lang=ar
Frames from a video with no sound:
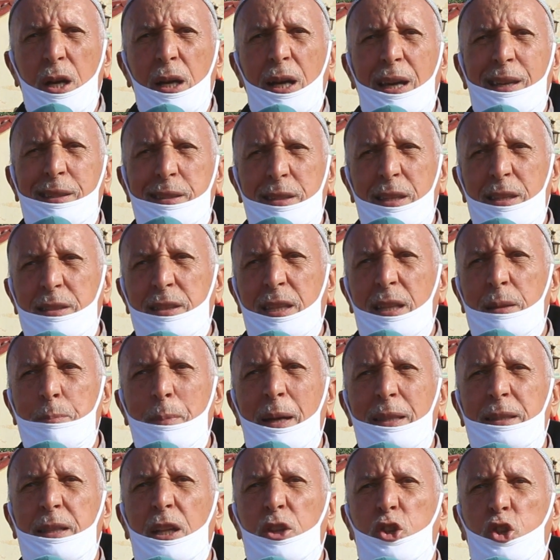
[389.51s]
خصيصا
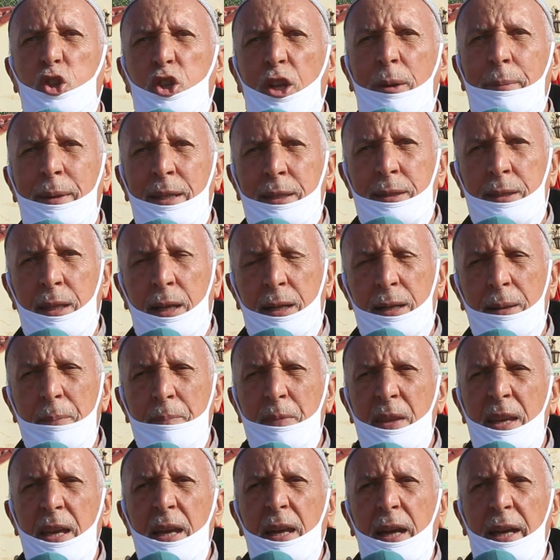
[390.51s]
ماده الشمندر
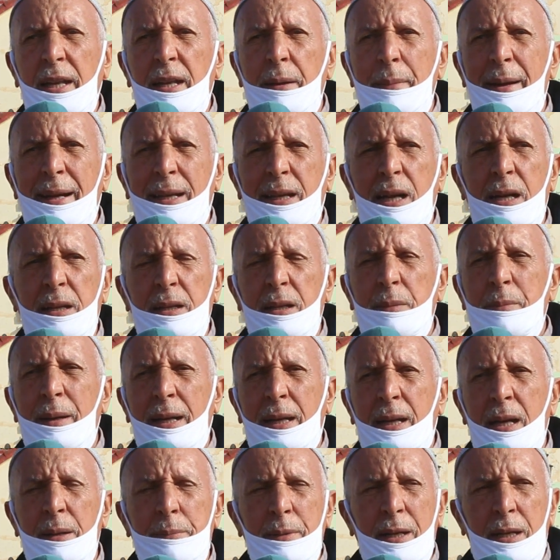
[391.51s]
حنا ما كان ما
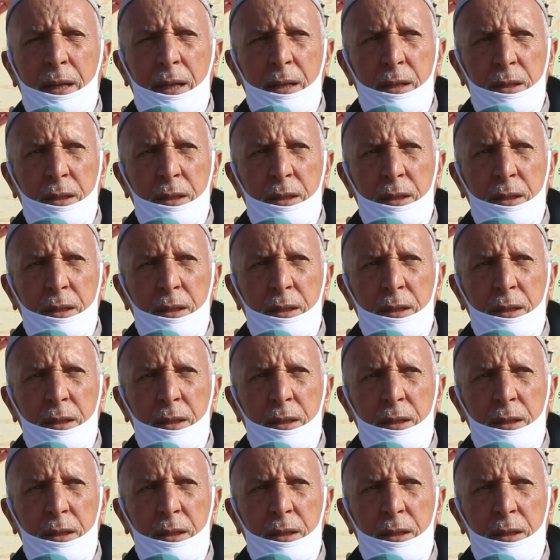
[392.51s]
كان ما